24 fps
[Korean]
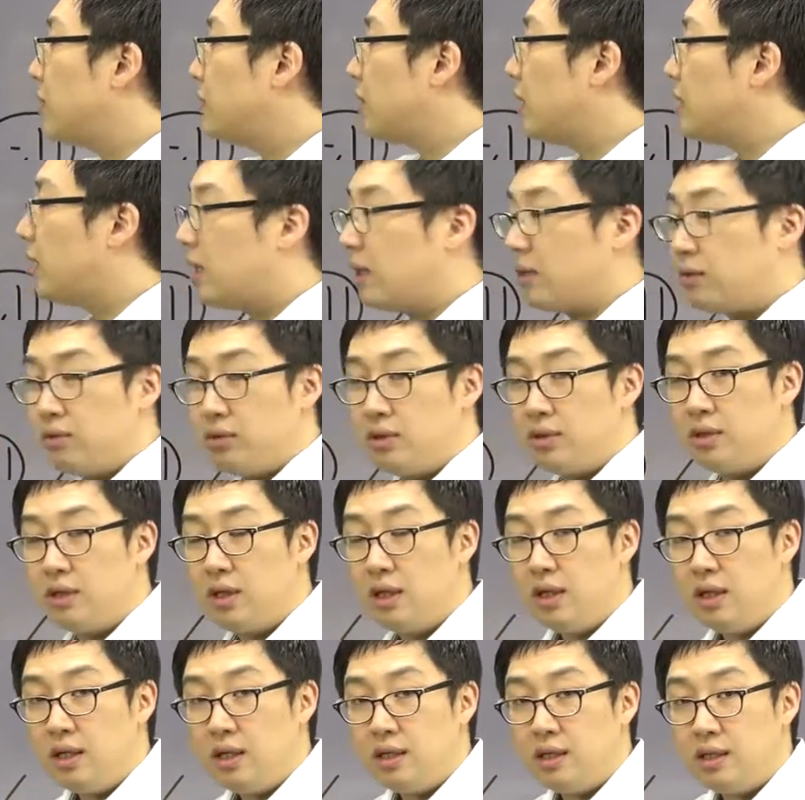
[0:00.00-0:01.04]
쉘하고는
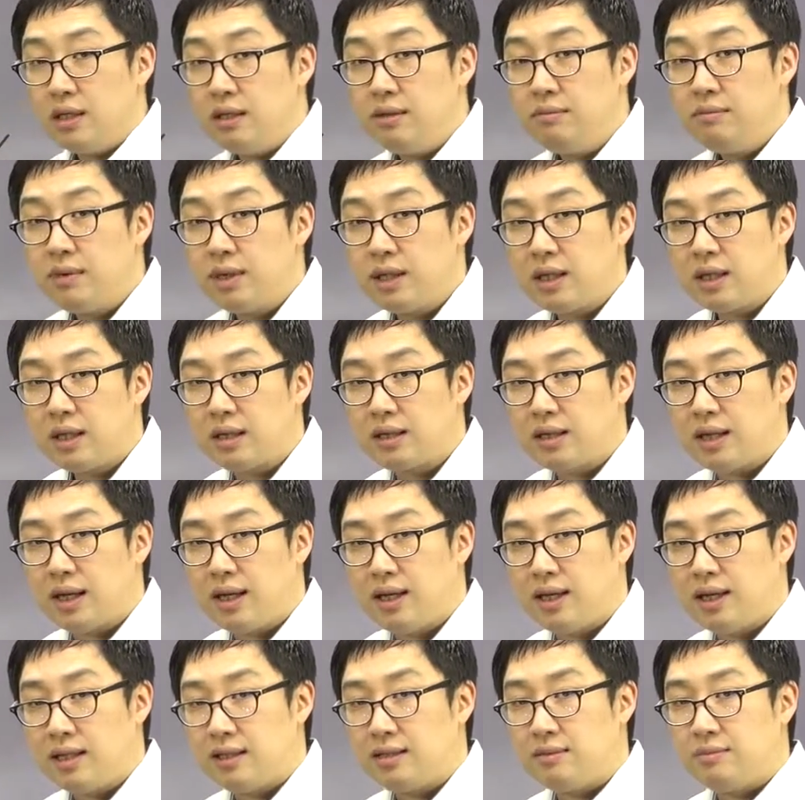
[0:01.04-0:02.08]
의미가
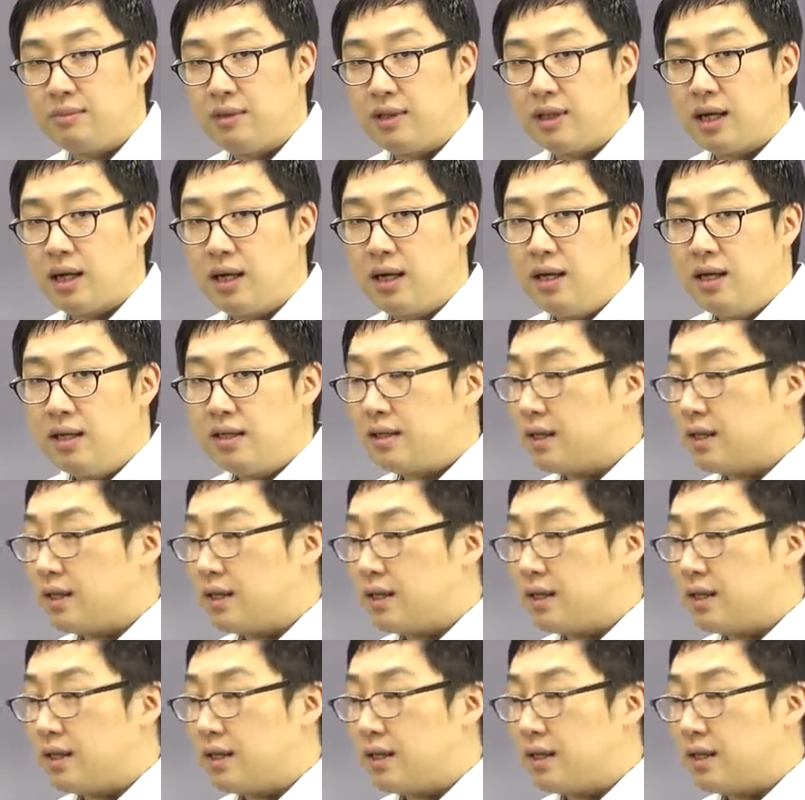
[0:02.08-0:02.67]
달라집니다.